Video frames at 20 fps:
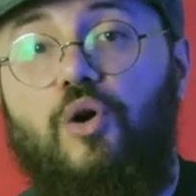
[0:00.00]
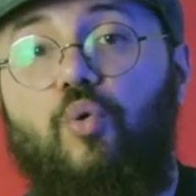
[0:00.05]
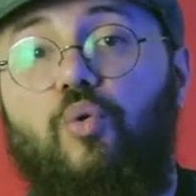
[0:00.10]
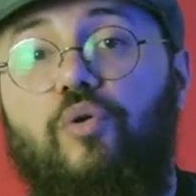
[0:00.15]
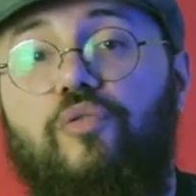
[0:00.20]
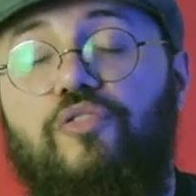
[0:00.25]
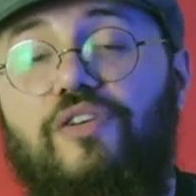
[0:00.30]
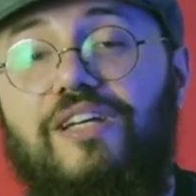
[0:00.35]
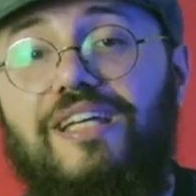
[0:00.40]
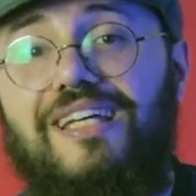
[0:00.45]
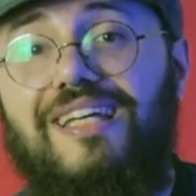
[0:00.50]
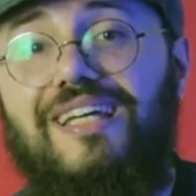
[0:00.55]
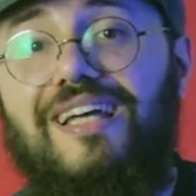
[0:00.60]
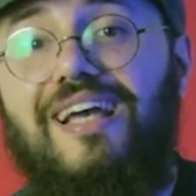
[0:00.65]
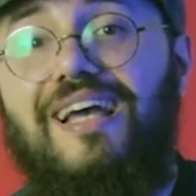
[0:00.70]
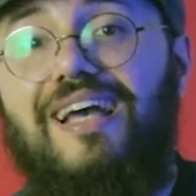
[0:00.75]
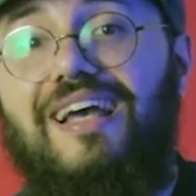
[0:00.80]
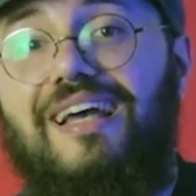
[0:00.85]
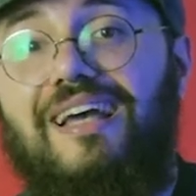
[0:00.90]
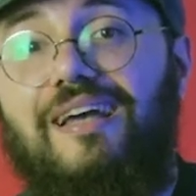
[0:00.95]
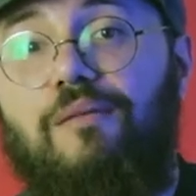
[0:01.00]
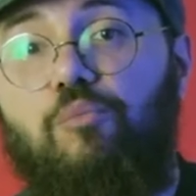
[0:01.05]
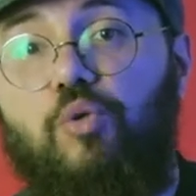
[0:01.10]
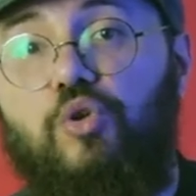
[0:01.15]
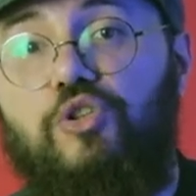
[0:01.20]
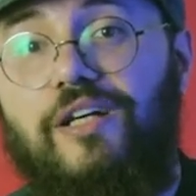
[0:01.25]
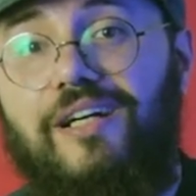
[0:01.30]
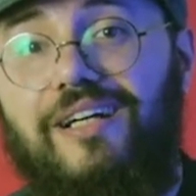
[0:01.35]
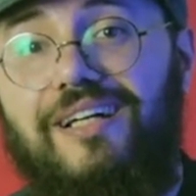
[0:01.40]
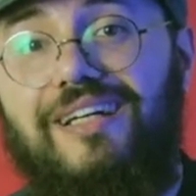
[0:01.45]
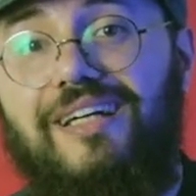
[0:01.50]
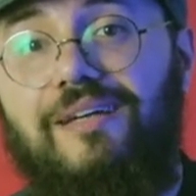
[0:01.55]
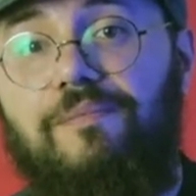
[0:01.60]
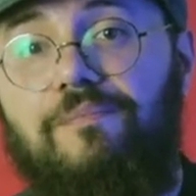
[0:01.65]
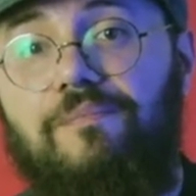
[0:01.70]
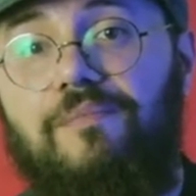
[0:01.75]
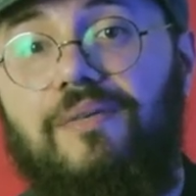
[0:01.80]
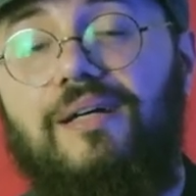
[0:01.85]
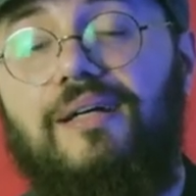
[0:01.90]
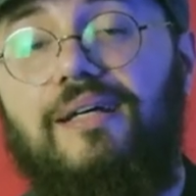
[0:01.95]
وفي
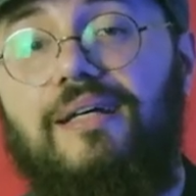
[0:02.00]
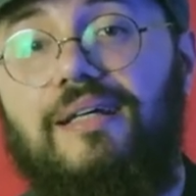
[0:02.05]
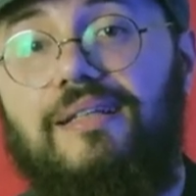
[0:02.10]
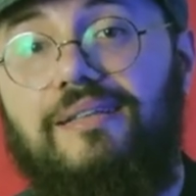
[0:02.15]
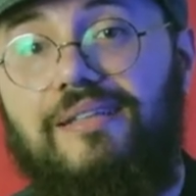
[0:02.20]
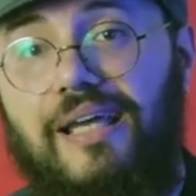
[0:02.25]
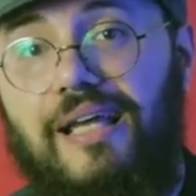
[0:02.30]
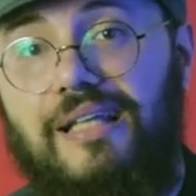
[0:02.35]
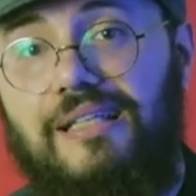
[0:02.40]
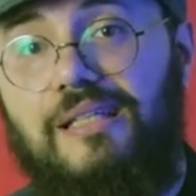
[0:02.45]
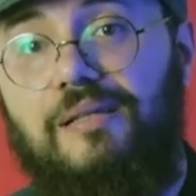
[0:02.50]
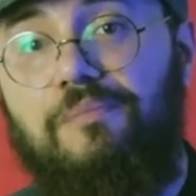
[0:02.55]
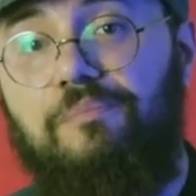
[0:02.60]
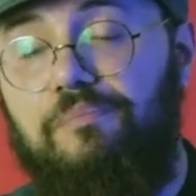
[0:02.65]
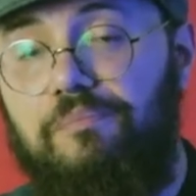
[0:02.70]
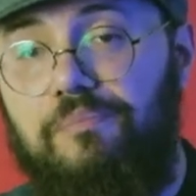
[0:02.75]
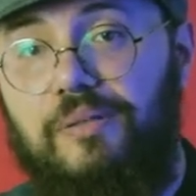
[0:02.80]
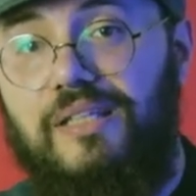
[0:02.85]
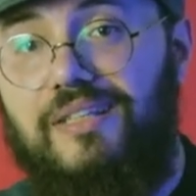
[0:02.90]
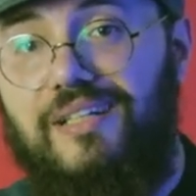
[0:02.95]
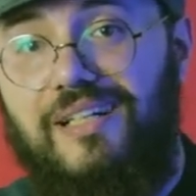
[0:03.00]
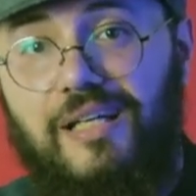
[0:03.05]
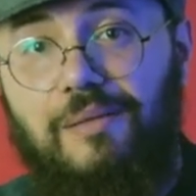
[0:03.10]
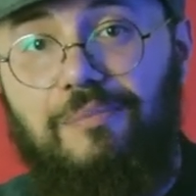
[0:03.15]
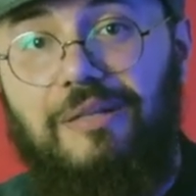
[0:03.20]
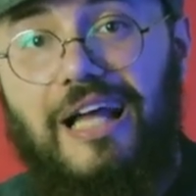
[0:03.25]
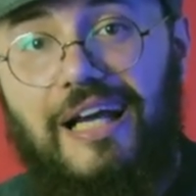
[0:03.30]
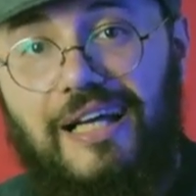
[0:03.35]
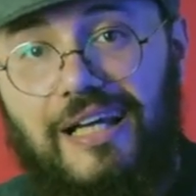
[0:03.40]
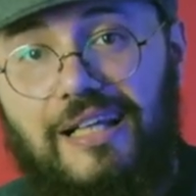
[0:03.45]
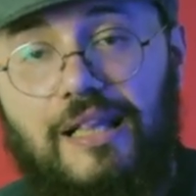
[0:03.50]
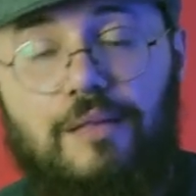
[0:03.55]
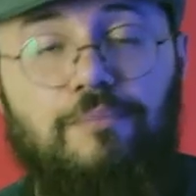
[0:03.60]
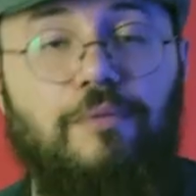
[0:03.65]
مترجم تاني بيترجم الحاجات